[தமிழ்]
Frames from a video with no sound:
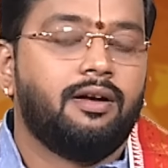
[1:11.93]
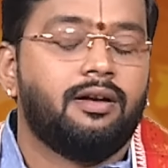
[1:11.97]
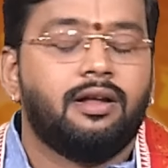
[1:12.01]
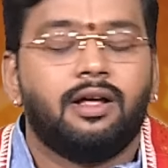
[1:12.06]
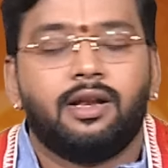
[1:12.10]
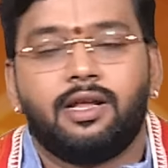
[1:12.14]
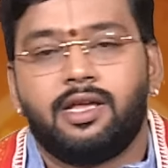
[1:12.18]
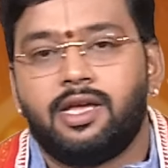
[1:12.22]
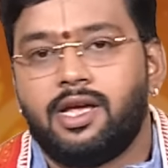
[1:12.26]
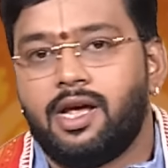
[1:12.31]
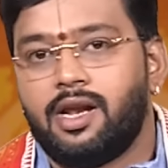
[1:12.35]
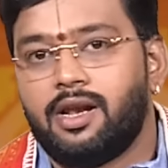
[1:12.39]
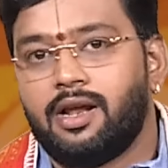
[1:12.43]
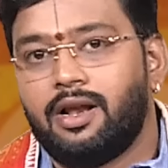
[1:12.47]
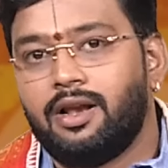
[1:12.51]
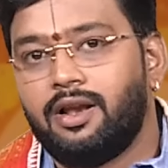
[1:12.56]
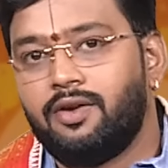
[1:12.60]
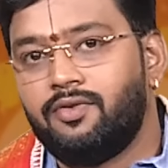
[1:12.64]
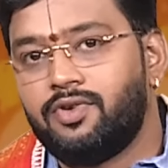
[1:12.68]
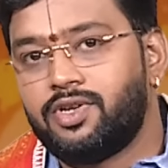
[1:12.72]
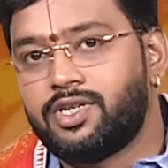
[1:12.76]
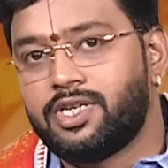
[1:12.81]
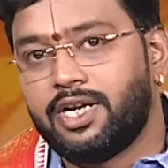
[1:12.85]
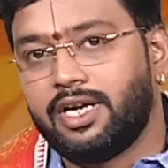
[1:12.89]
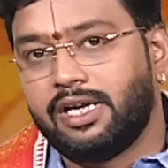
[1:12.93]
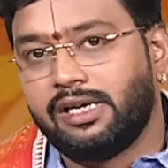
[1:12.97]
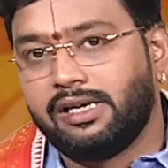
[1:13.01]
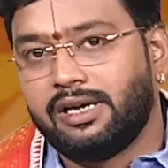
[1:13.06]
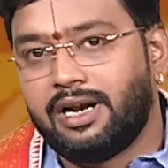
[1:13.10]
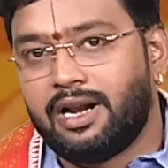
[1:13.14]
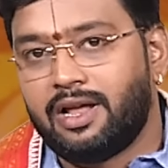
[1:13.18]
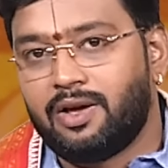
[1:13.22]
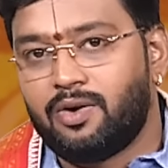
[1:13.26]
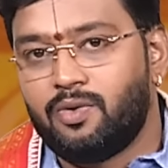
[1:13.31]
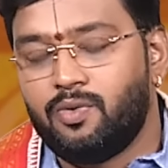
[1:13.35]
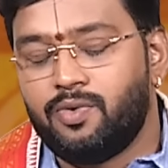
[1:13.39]
நிறைய நல்ல விஷயங்கள்
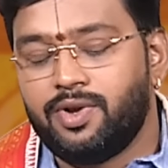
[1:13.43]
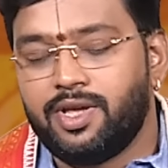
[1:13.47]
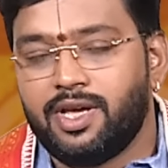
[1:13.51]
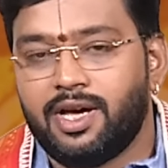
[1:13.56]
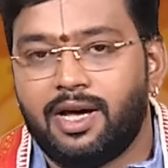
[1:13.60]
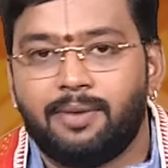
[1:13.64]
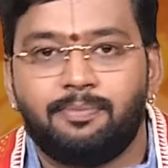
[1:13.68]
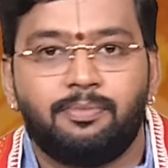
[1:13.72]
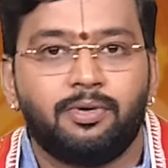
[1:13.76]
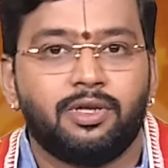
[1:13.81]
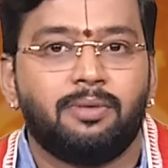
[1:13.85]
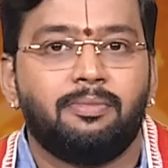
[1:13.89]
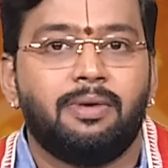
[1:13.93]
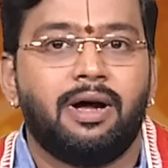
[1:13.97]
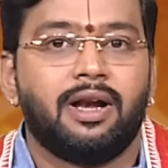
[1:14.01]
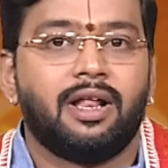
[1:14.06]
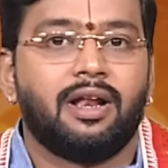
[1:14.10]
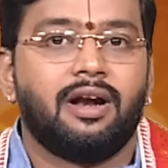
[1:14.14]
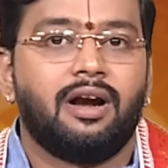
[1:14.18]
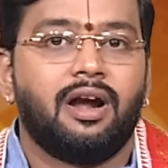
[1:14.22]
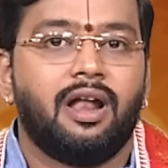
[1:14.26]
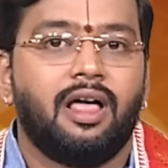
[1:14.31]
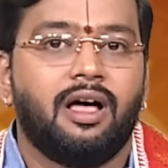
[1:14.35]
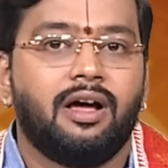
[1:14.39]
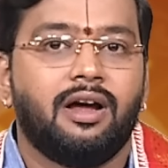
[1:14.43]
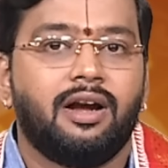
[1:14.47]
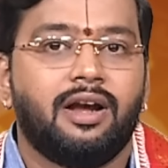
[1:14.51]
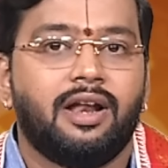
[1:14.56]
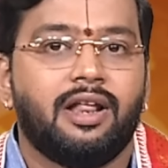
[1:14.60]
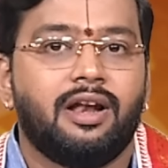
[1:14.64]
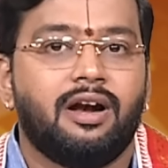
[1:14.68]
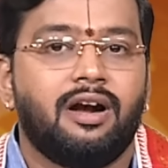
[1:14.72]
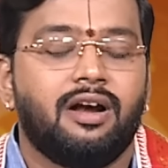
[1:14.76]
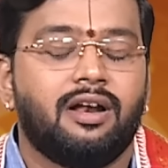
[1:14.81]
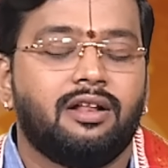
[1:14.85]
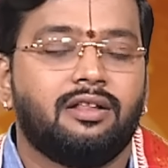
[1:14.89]
நடக்கக்கூடிய அற்புதமான நாளாக
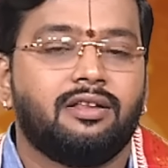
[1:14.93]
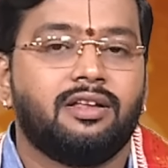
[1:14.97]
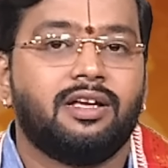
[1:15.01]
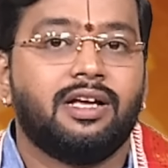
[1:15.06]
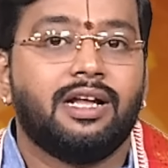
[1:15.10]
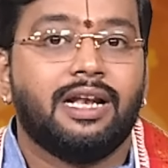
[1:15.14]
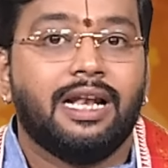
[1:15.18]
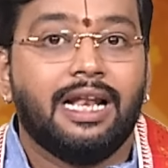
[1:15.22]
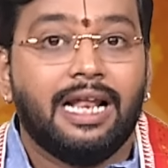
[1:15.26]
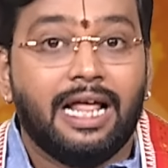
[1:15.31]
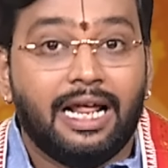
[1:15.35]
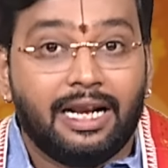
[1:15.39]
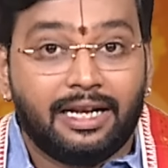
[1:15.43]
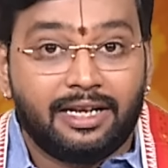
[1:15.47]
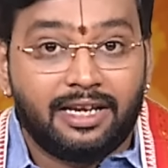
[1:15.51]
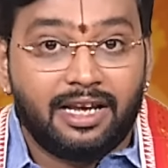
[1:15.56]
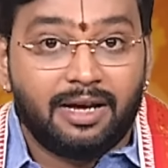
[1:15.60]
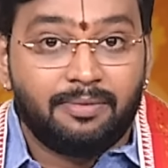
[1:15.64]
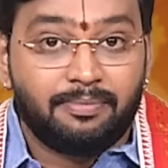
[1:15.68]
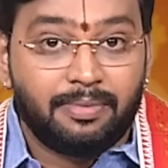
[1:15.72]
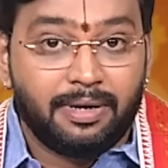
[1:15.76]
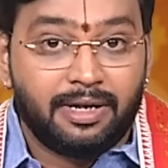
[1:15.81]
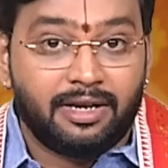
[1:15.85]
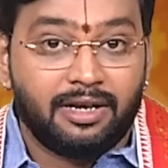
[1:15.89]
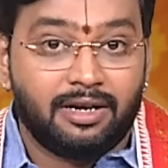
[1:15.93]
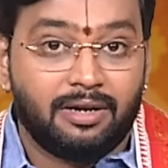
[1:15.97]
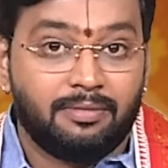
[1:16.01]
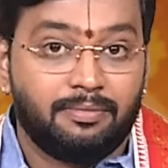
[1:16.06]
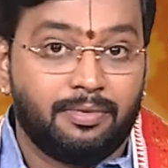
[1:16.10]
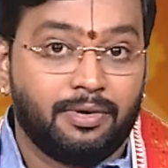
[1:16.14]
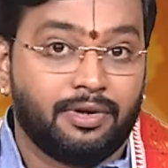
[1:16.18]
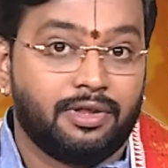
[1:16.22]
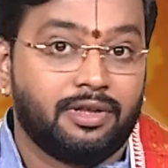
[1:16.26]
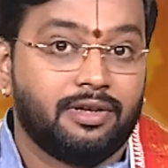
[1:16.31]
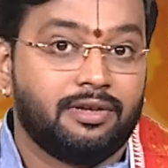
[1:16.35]
இன்றைய நாளிலிருந்து நிறைய பேருக்கு இருக்க போகிறது